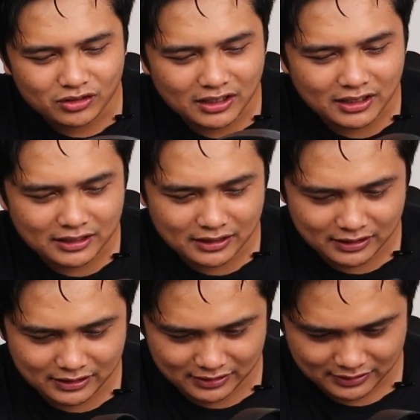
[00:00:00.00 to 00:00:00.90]
udah
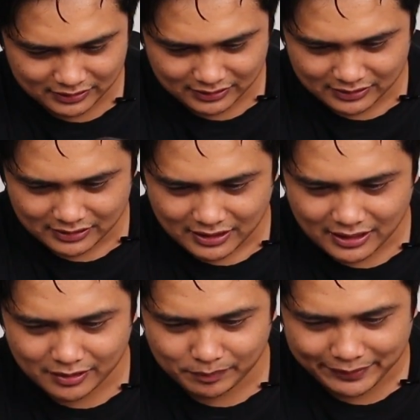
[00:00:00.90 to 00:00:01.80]
kayak
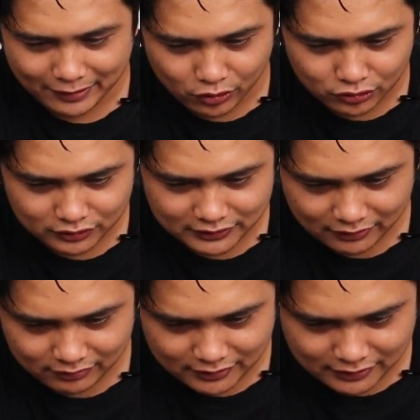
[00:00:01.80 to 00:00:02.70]
apa ya
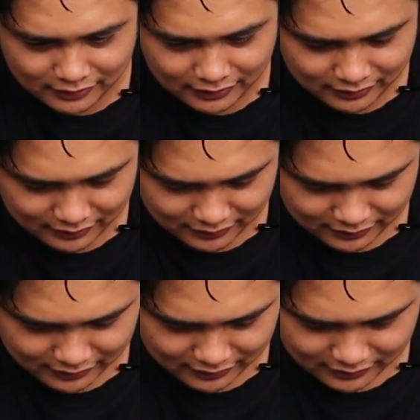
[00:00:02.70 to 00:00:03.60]
lonceng udah jadinya
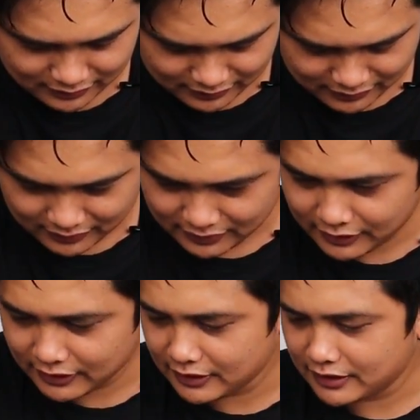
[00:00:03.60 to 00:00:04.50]

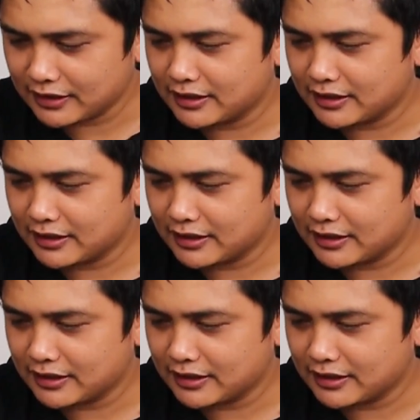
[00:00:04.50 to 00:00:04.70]
ah.